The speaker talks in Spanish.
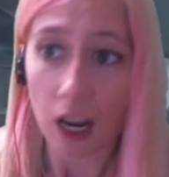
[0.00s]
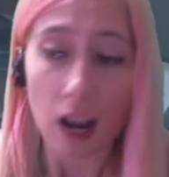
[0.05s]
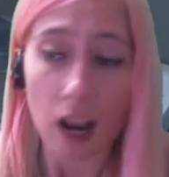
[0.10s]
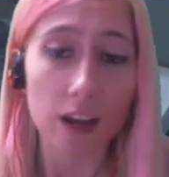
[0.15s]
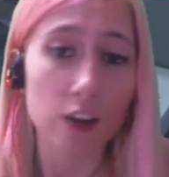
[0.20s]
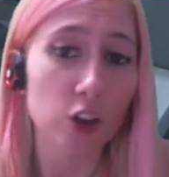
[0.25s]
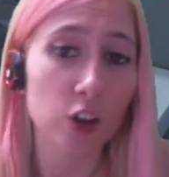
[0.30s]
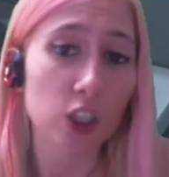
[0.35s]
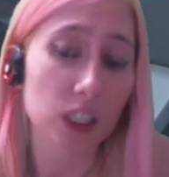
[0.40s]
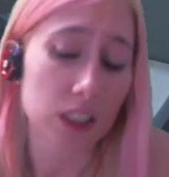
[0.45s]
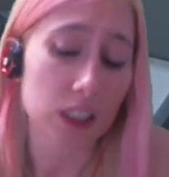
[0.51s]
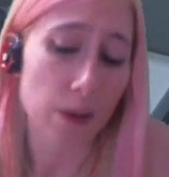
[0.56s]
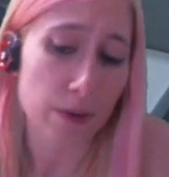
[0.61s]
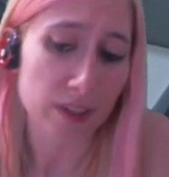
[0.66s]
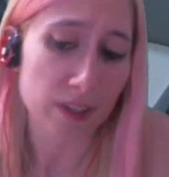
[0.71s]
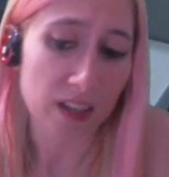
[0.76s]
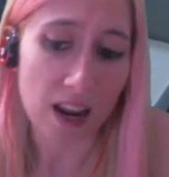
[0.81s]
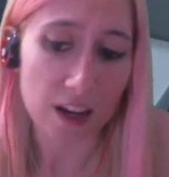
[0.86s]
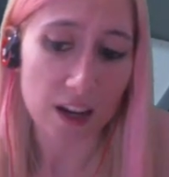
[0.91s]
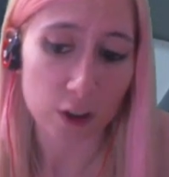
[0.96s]
Ahora no quiere saber
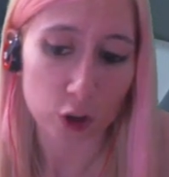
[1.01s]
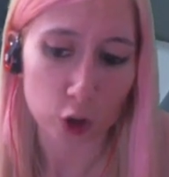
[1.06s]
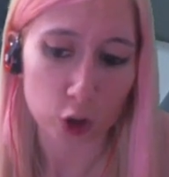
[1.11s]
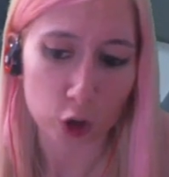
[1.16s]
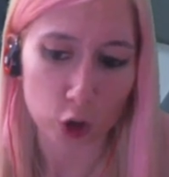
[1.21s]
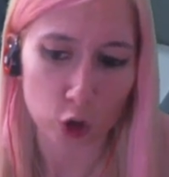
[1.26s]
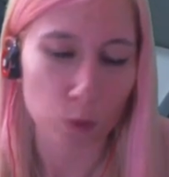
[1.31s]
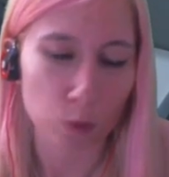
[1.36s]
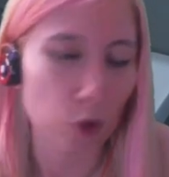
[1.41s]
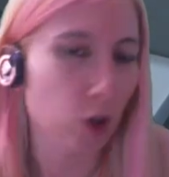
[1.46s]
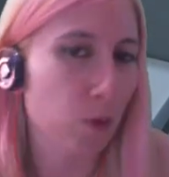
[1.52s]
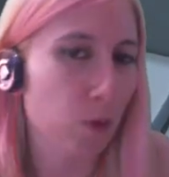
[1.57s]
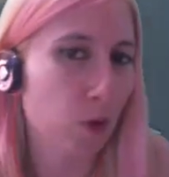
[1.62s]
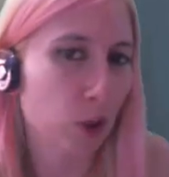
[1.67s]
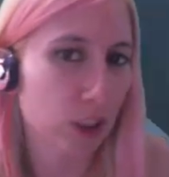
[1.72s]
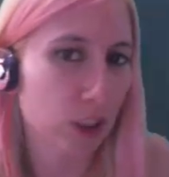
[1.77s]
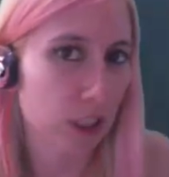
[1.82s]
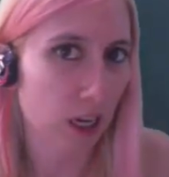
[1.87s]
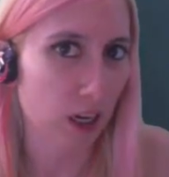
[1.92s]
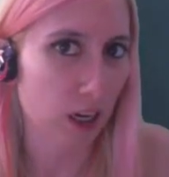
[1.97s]
nada de nosotros, supongo que
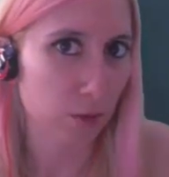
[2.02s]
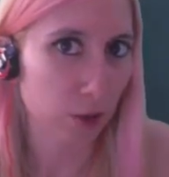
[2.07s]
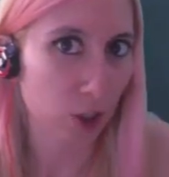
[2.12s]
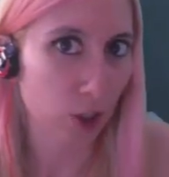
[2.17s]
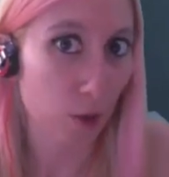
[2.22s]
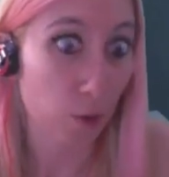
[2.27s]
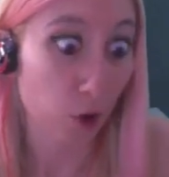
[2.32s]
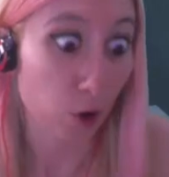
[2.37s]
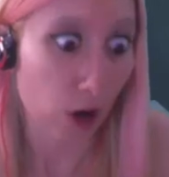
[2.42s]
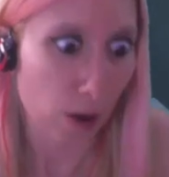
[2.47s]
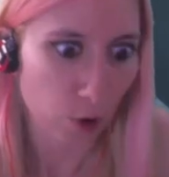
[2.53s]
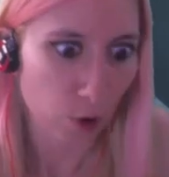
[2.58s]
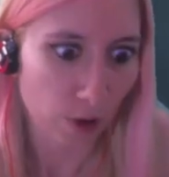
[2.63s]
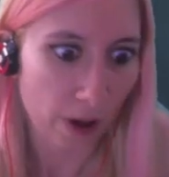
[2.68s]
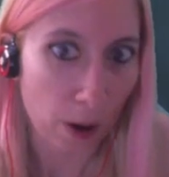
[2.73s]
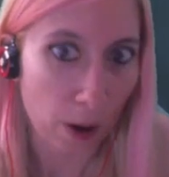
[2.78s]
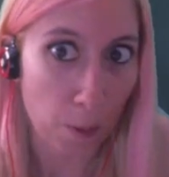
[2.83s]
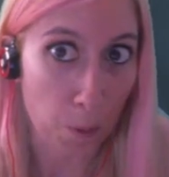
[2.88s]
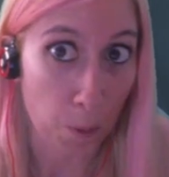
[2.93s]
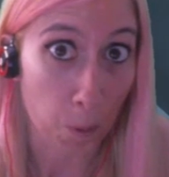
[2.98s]
porque está nerviosa por la boda.